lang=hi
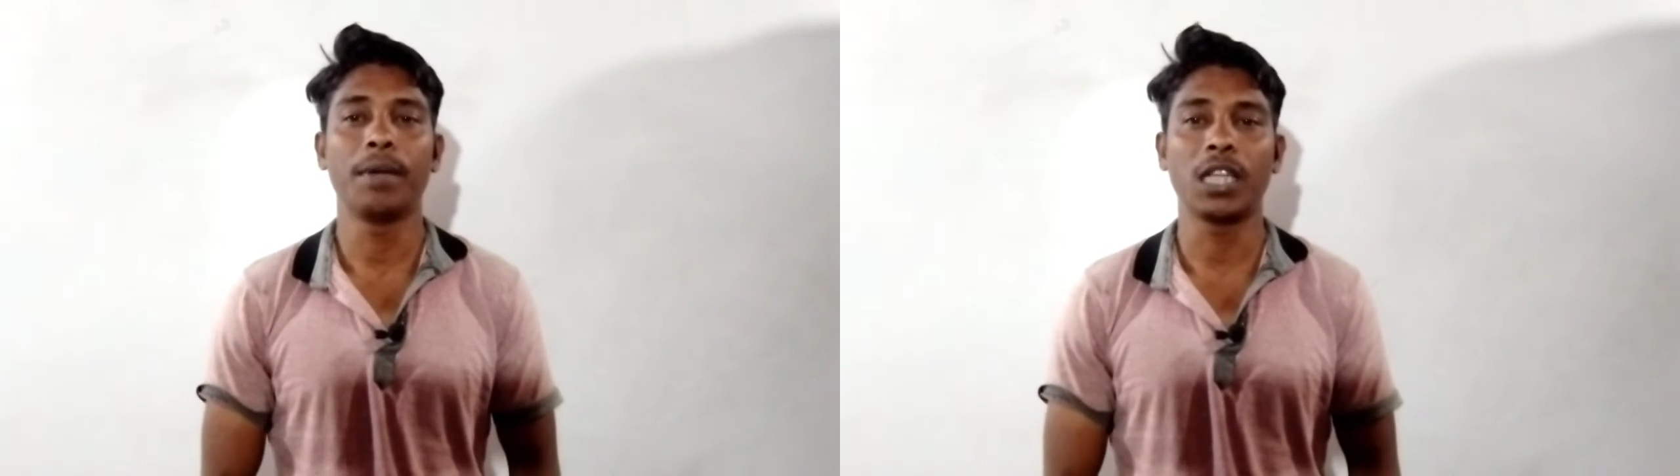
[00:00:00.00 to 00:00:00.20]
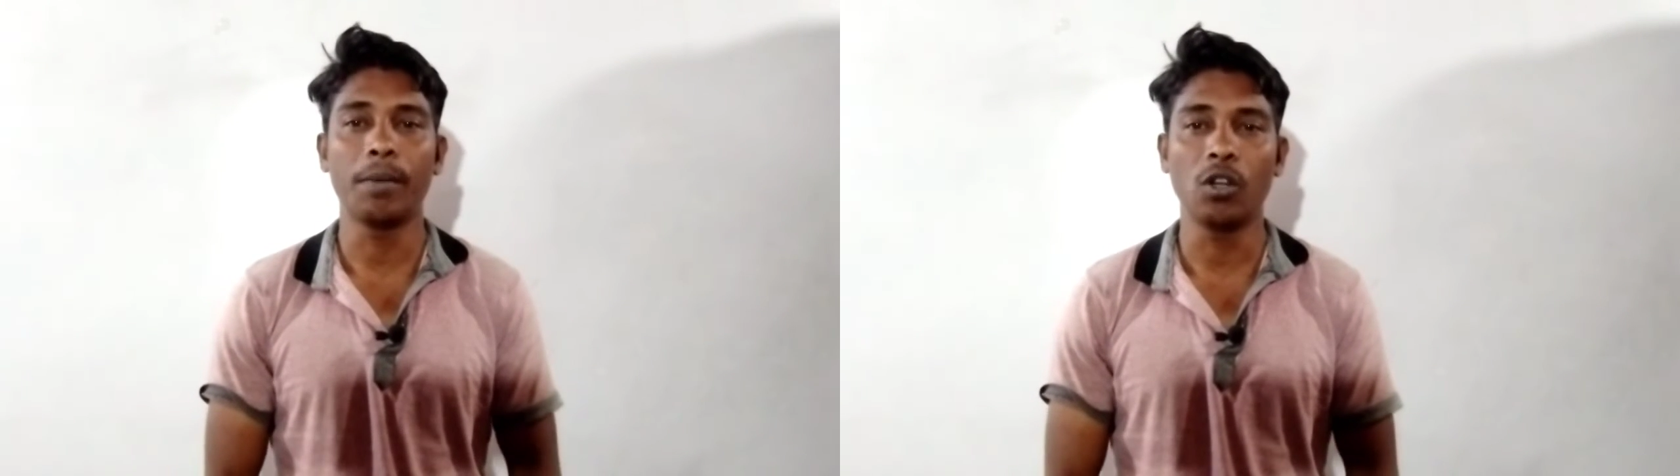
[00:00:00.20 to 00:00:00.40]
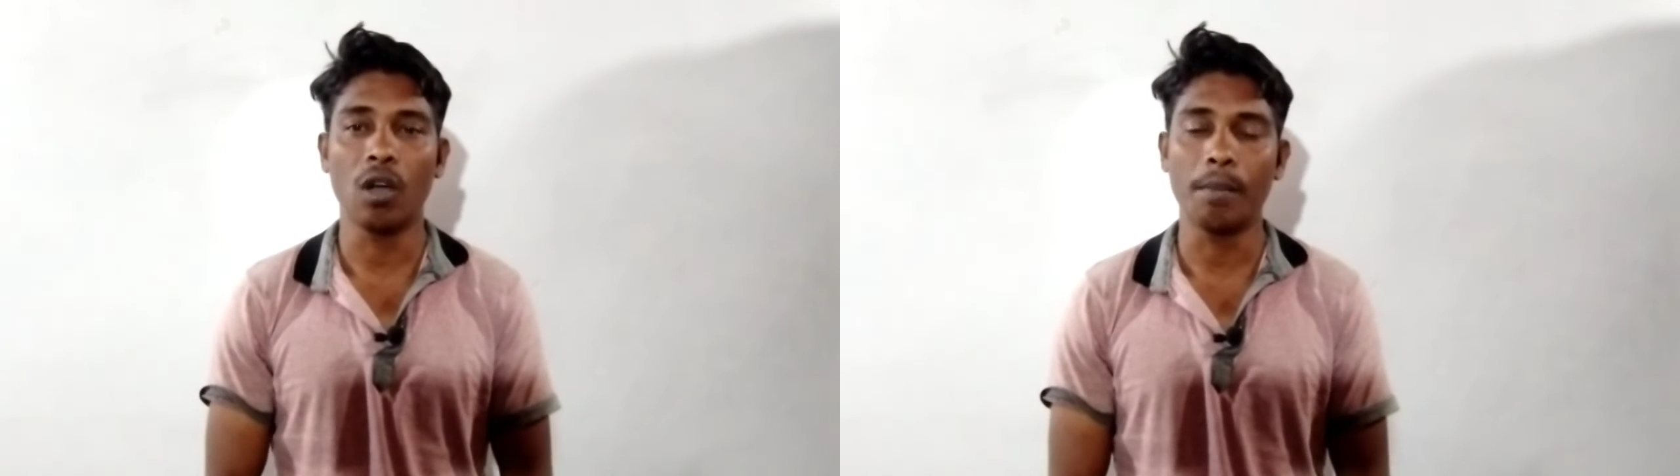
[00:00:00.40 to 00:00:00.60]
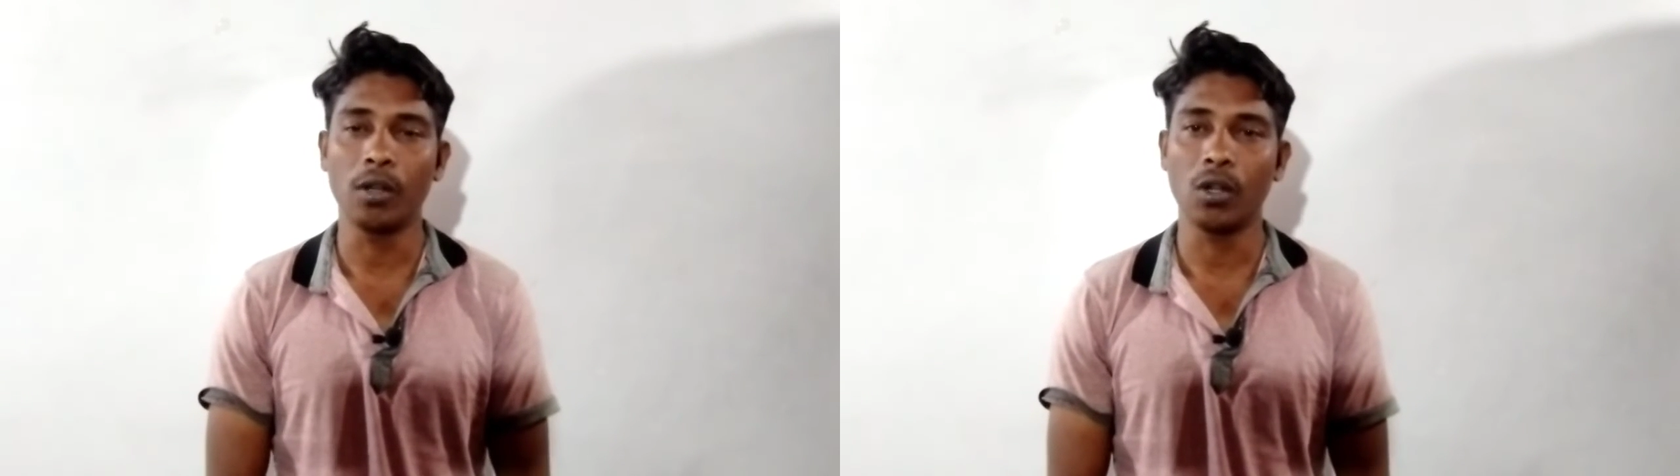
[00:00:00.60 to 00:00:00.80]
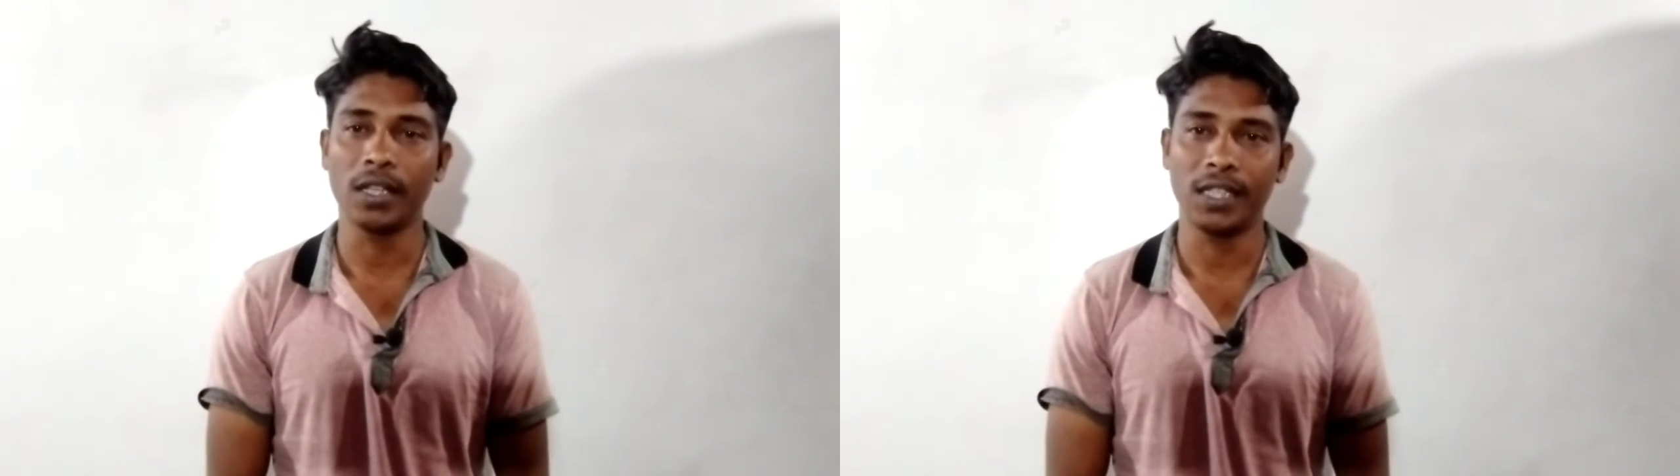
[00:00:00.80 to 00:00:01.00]
पिछले वीडियो
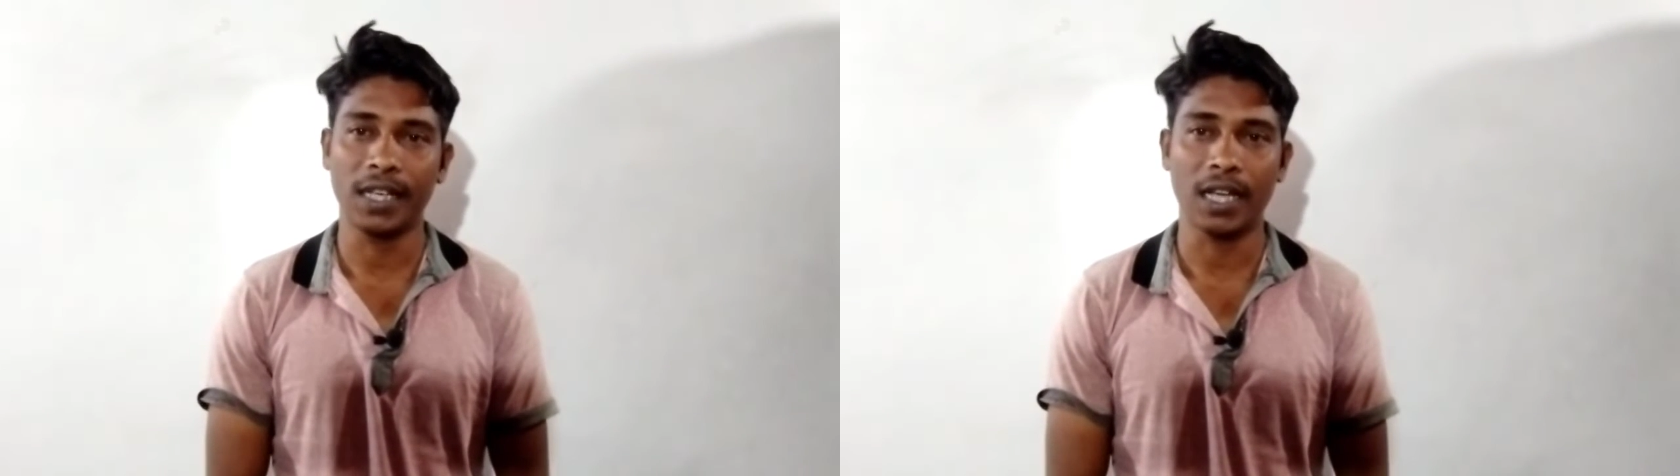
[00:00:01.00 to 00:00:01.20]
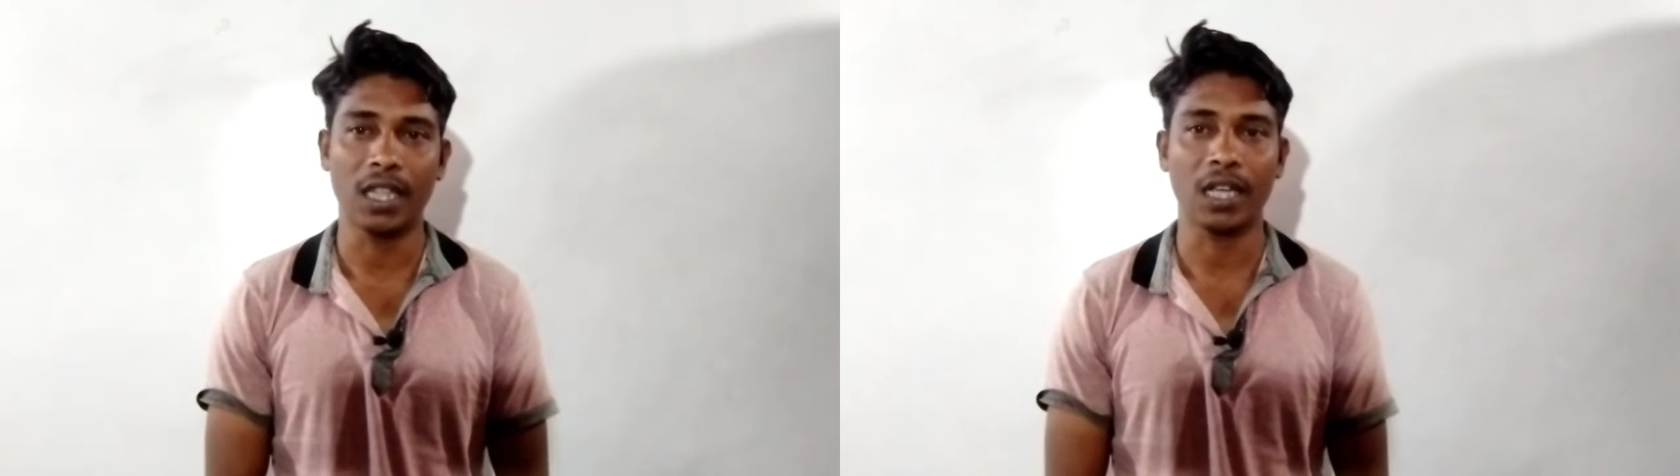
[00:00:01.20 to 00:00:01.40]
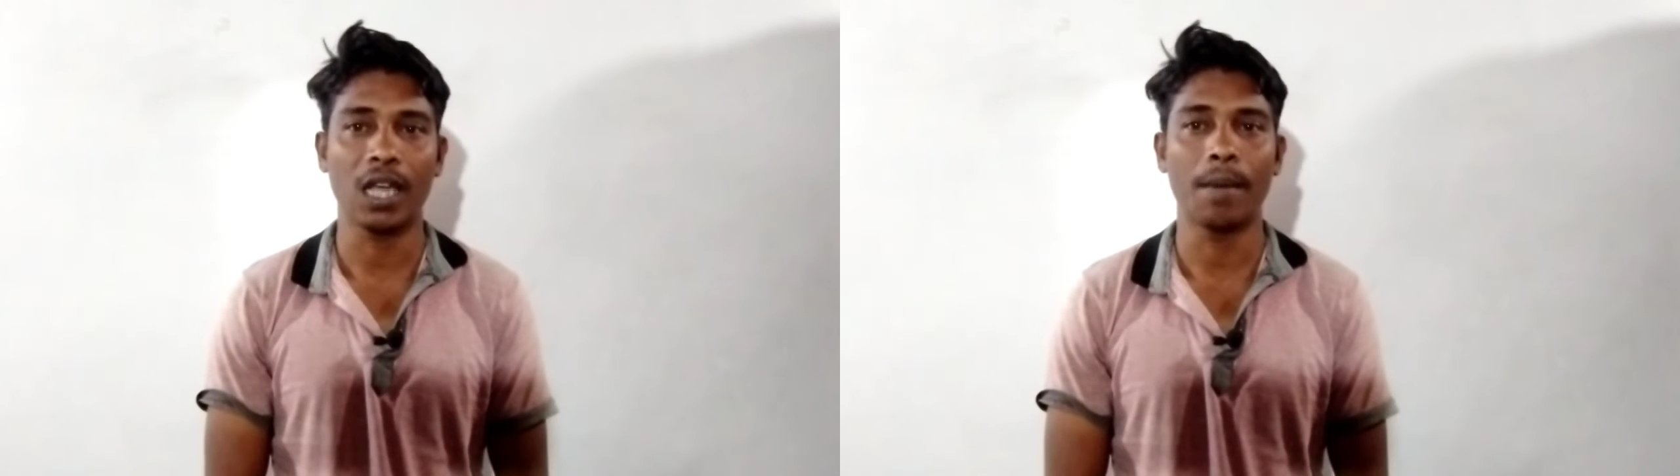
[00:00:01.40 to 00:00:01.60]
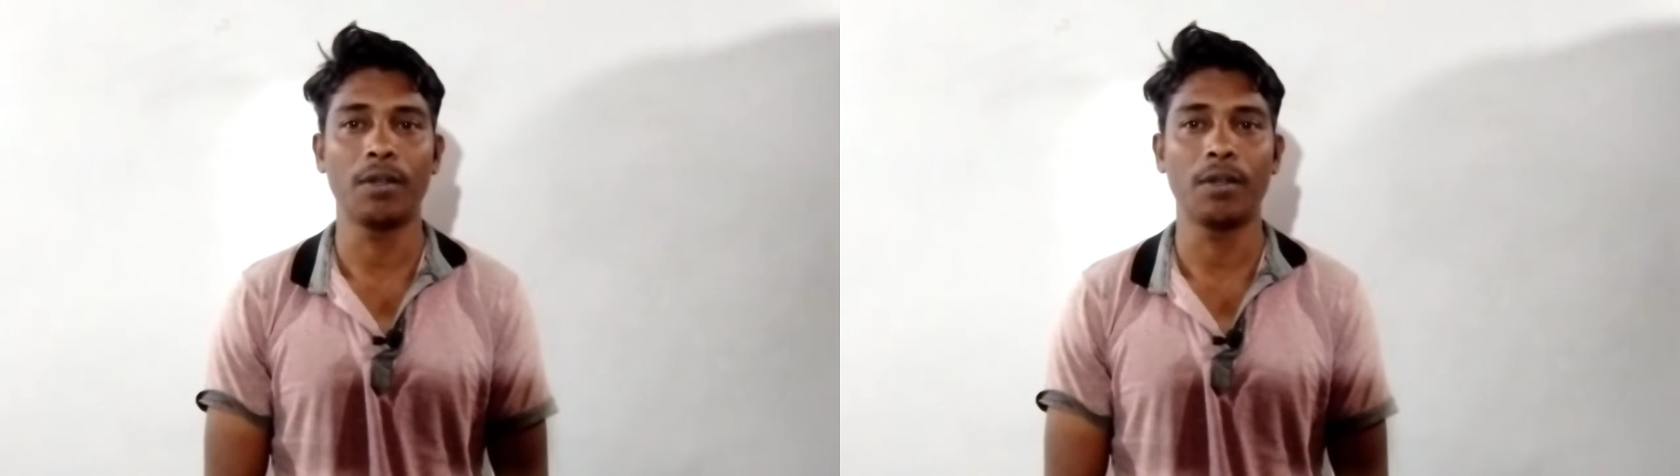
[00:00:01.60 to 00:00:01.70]
हमने ये सीखा था कि